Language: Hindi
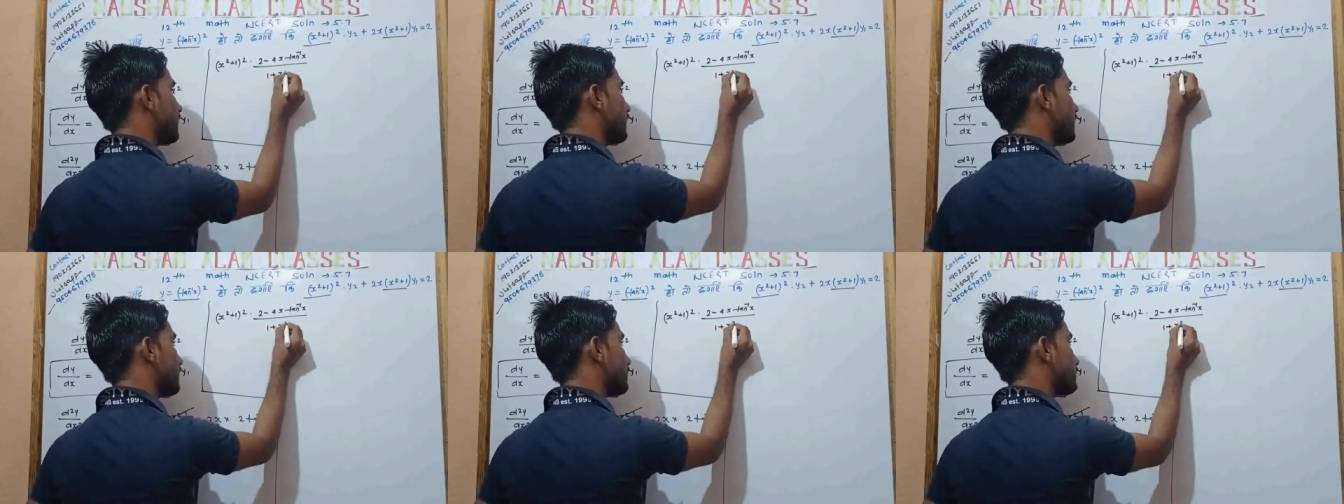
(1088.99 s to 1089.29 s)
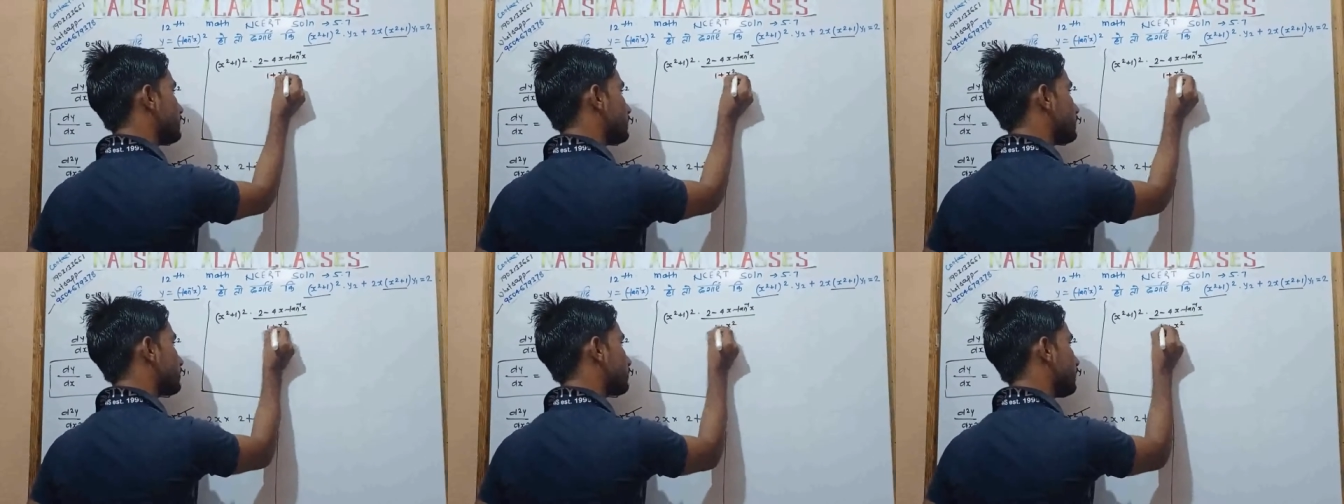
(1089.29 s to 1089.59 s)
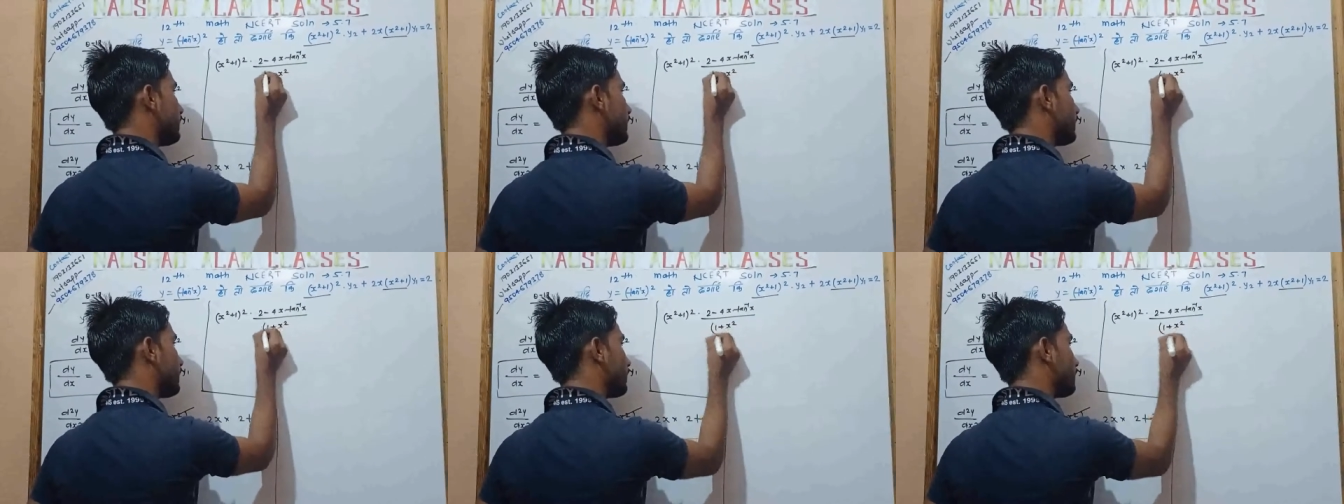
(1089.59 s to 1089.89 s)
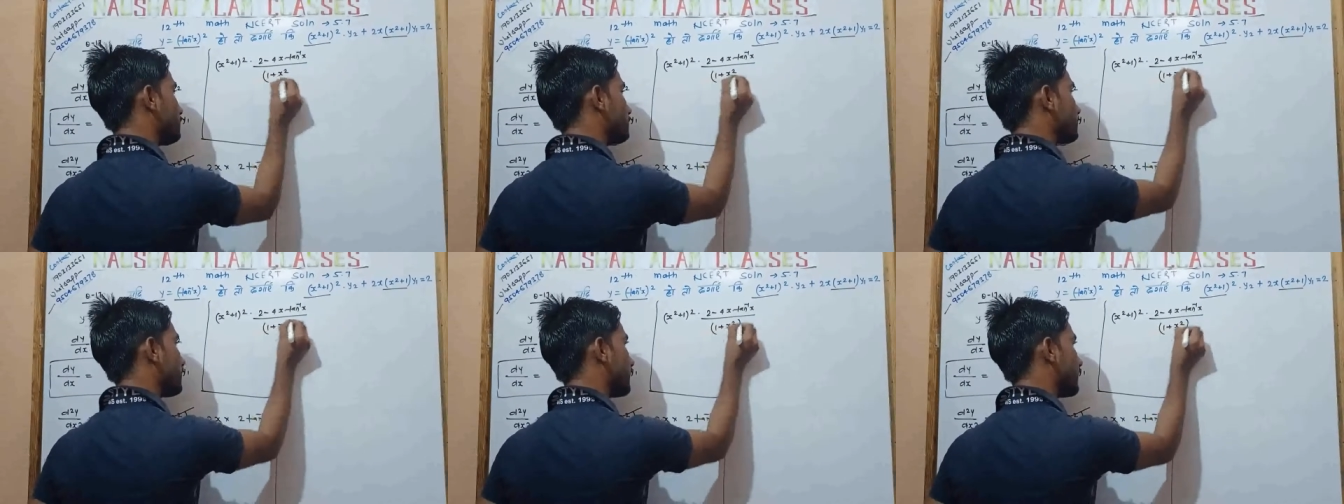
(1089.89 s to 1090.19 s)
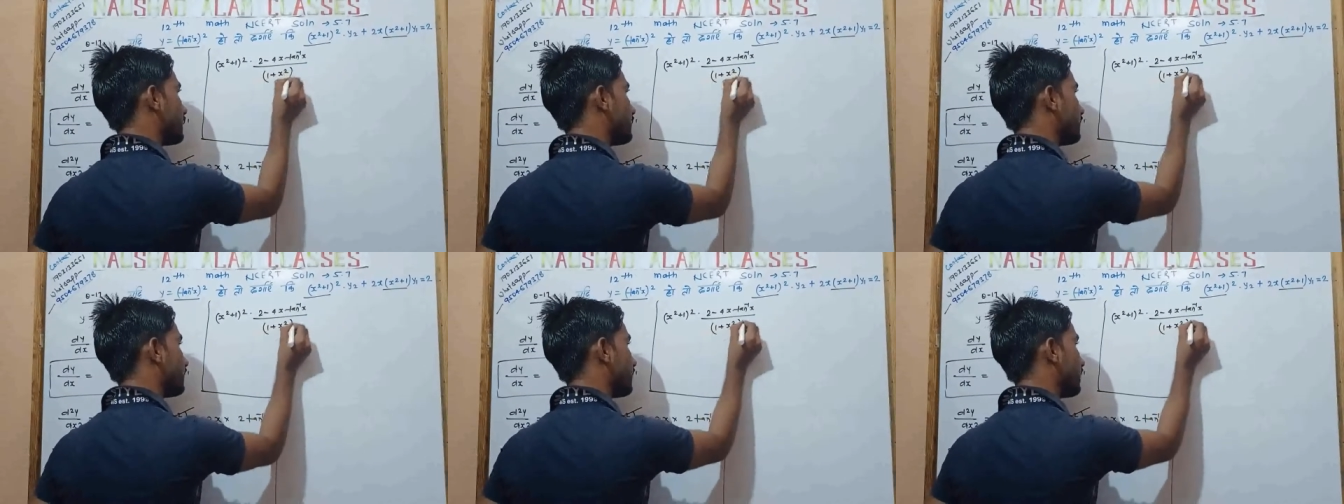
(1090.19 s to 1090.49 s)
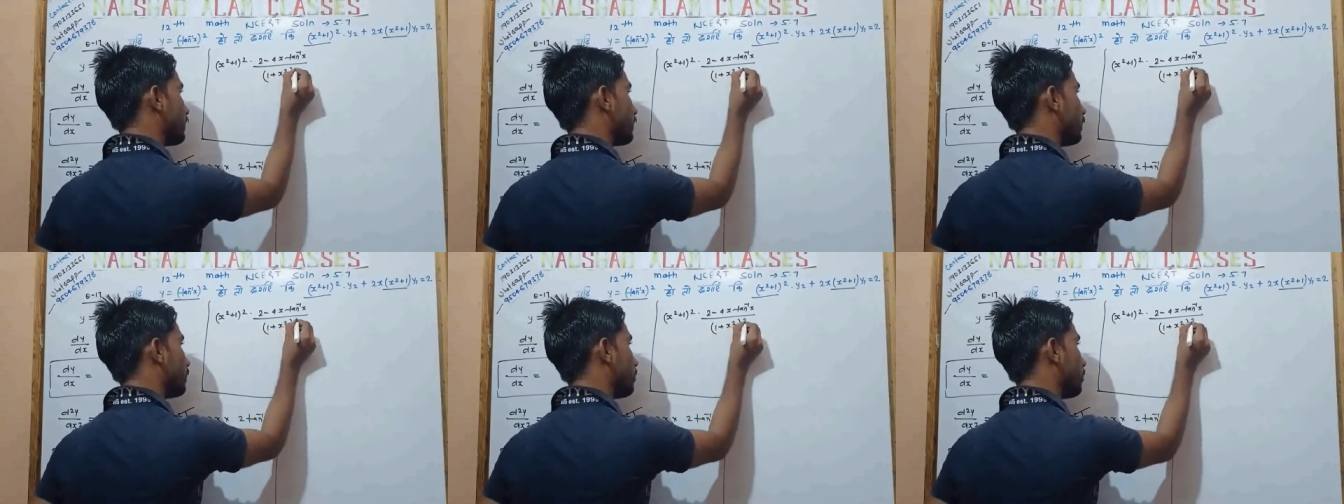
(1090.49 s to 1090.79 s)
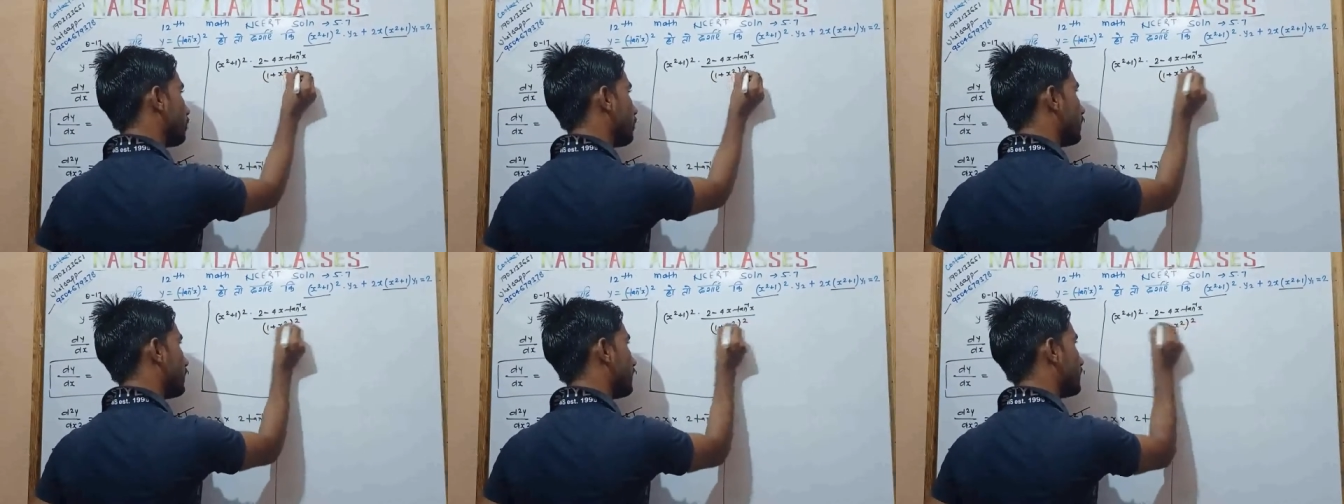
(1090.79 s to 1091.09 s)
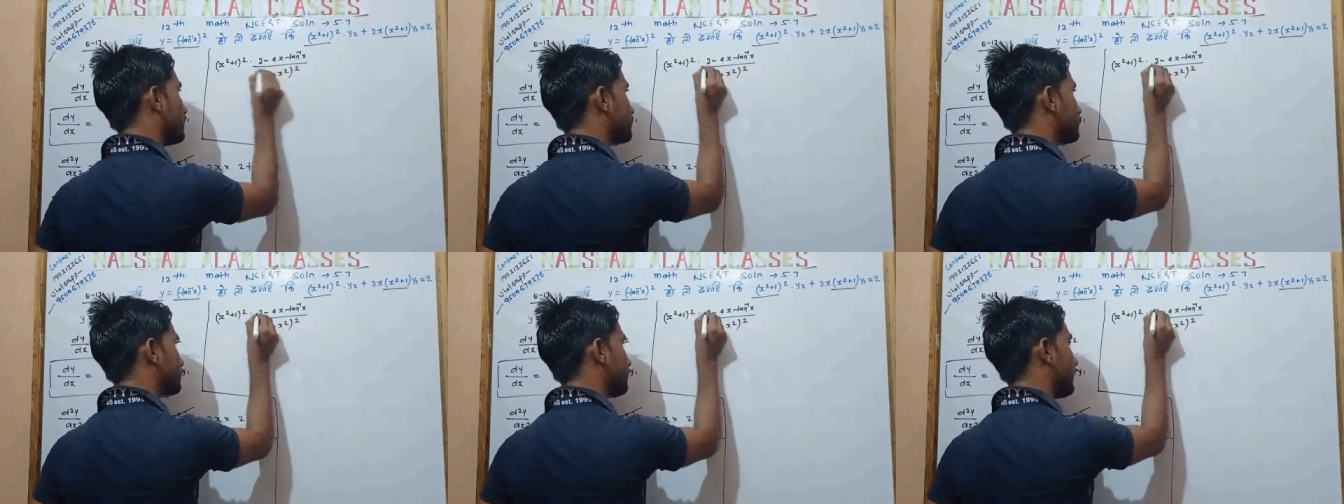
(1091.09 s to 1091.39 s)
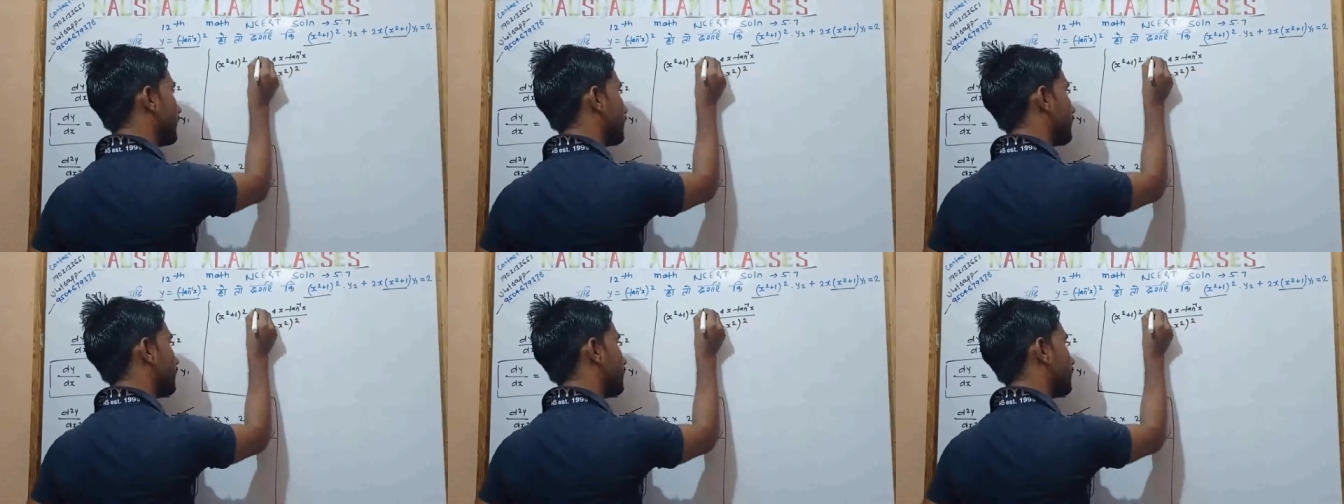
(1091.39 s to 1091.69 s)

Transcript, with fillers: एक्स स्क्वायर और उसका कितना होल स्क्वायर